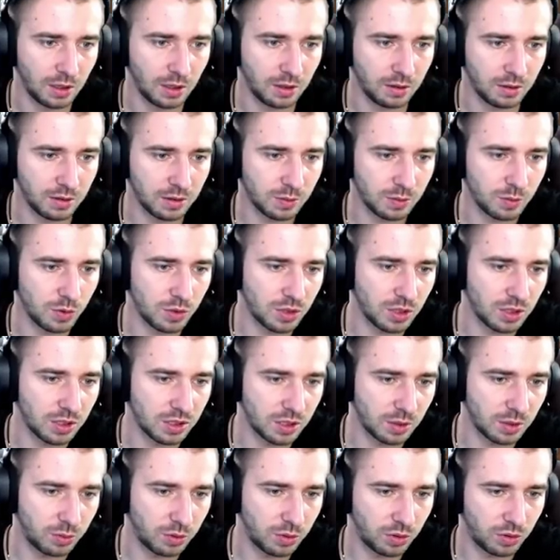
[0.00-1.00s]
Возможно,
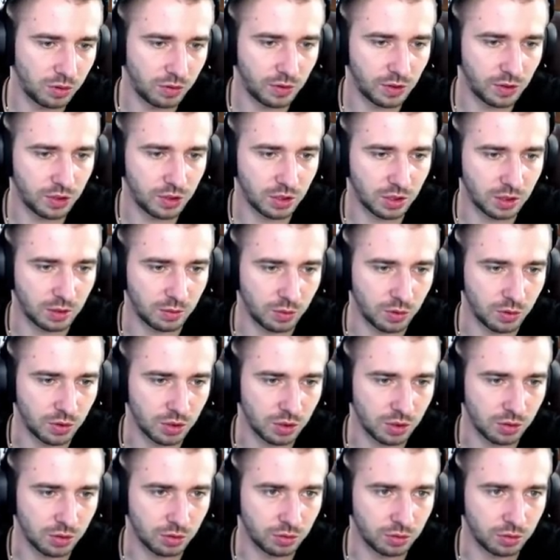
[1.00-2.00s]
заберу вечером уже
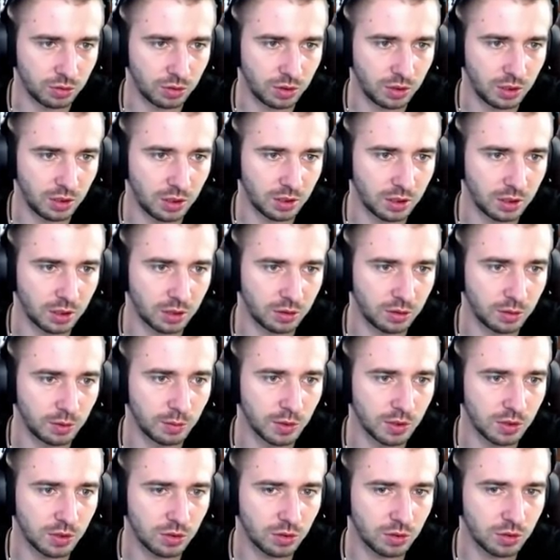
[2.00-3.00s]
сундуки. Я думал,
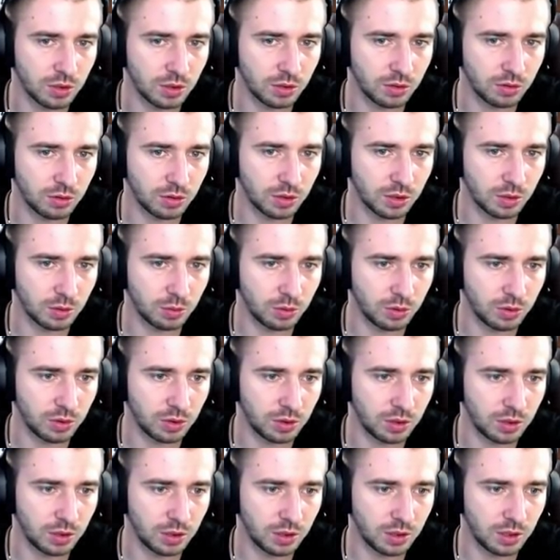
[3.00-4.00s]
сегодня какой-то
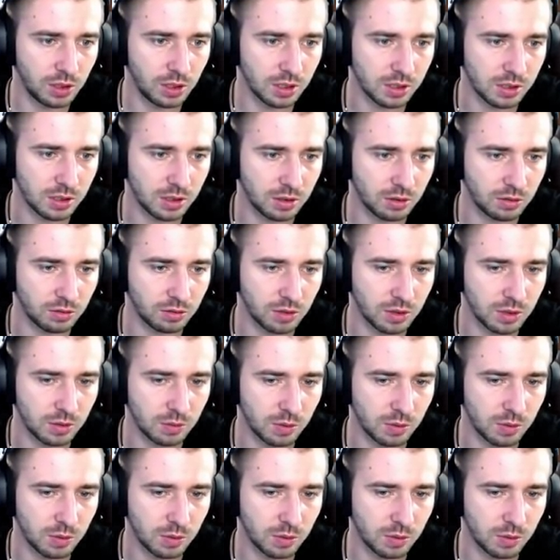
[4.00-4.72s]
будет интересный у нас